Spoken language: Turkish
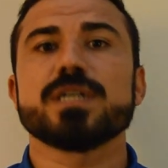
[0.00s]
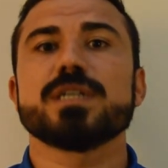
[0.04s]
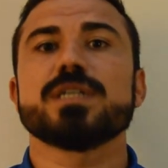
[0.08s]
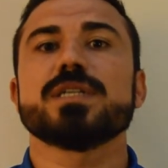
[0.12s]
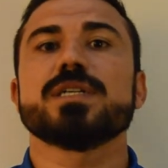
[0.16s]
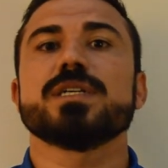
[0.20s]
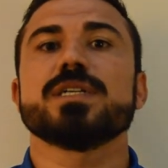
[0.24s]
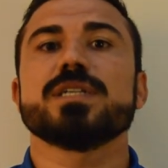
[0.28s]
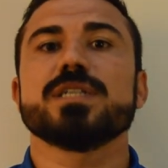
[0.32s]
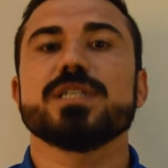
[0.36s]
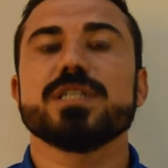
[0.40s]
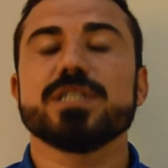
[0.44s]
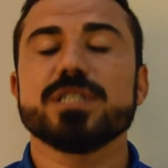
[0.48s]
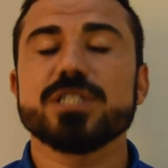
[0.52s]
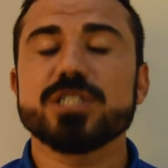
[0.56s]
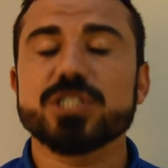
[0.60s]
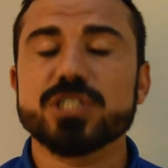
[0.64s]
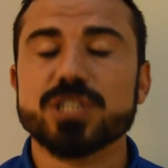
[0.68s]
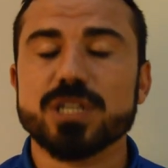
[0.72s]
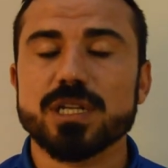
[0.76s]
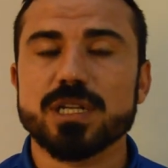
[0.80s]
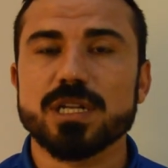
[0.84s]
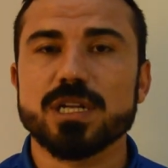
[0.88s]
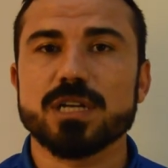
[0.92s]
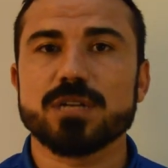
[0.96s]
Ee,
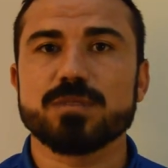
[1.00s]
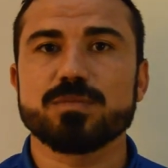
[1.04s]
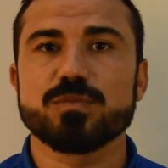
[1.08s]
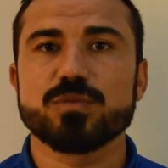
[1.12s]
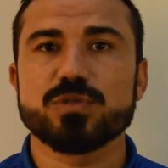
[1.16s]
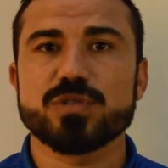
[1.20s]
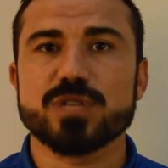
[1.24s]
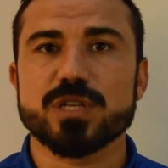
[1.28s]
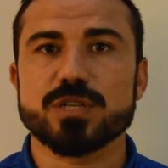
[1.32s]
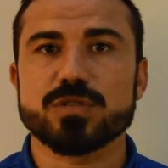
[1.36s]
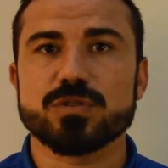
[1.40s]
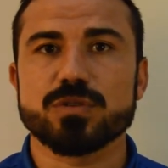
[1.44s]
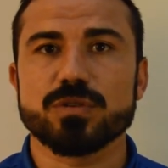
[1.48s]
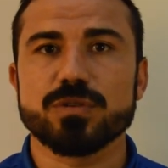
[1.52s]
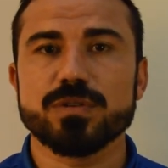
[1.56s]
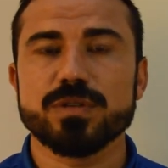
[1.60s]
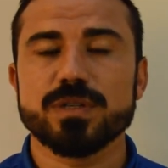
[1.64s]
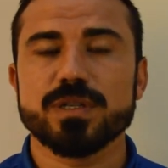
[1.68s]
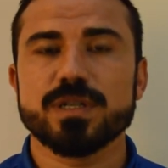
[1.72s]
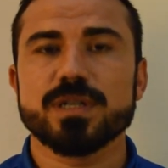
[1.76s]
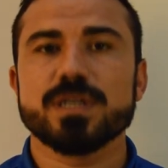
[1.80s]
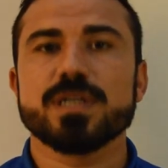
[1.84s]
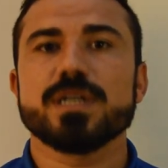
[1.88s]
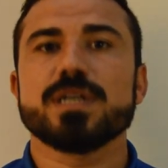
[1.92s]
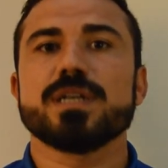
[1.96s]
inşallah bu sezon
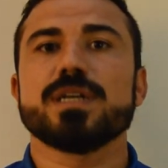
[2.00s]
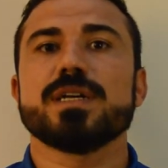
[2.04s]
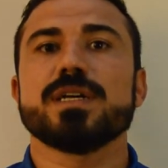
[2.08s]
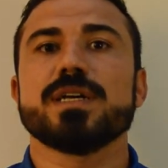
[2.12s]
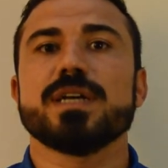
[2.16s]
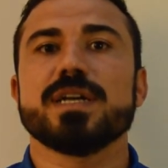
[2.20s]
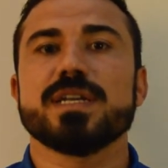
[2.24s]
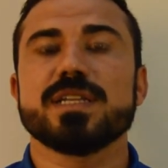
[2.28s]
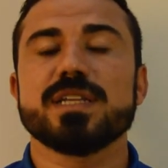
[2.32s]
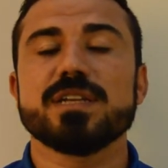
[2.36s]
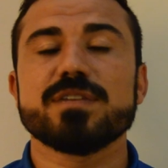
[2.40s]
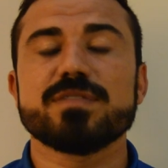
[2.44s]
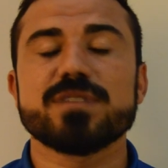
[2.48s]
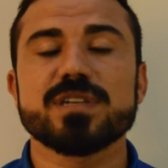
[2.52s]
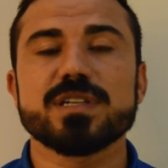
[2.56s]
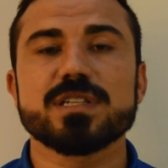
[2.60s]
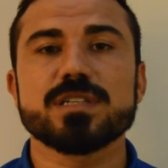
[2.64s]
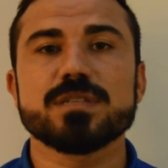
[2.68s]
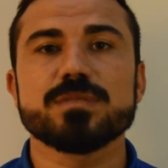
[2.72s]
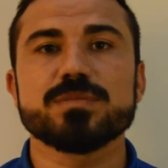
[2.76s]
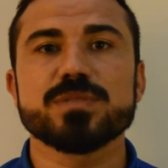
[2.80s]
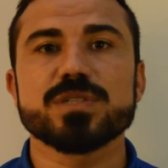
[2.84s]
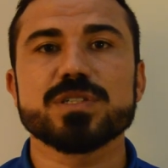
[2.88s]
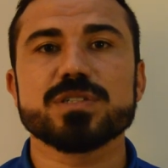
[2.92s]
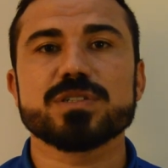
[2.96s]
e,
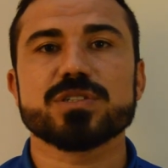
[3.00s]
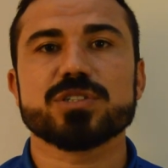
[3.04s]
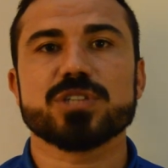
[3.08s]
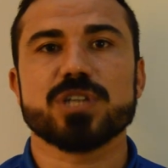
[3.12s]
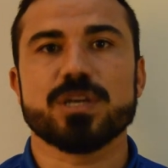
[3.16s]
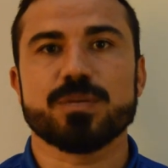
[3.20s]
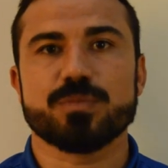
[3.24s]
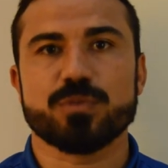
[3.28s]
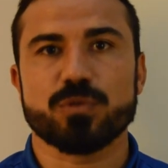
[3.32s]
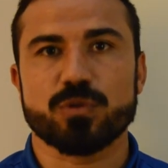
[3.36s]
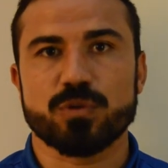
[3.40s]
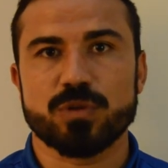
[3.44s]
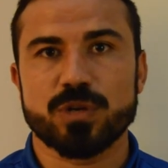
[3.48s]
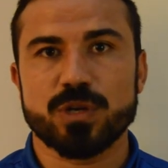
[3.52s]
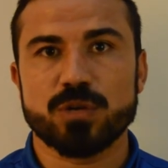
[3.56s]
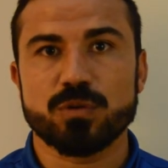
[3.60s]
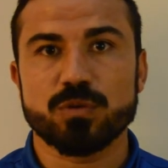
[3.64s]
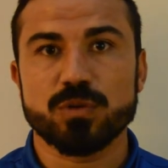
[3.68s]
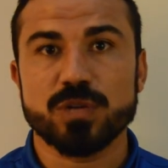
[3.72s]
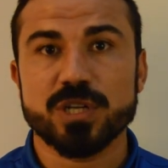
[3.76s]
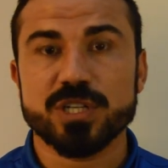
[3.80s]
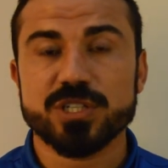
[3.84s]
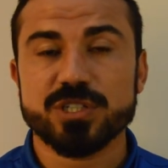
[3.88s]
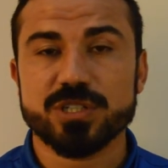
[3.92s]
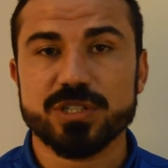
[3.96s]
hedeflediğimiz şampiyonluğa
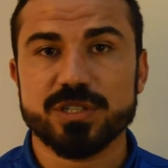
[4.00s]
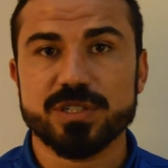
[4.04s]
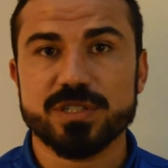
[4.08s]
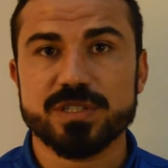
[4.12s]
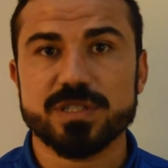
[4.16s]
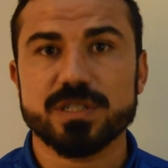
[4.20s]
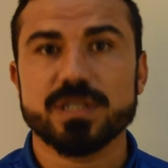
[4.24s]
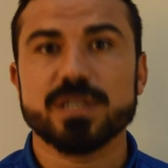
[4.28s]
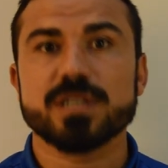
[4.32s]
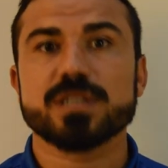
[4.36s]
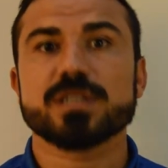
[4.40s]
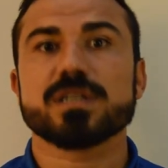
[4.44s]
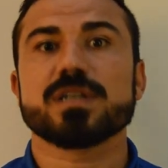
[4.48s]
ulaşırız.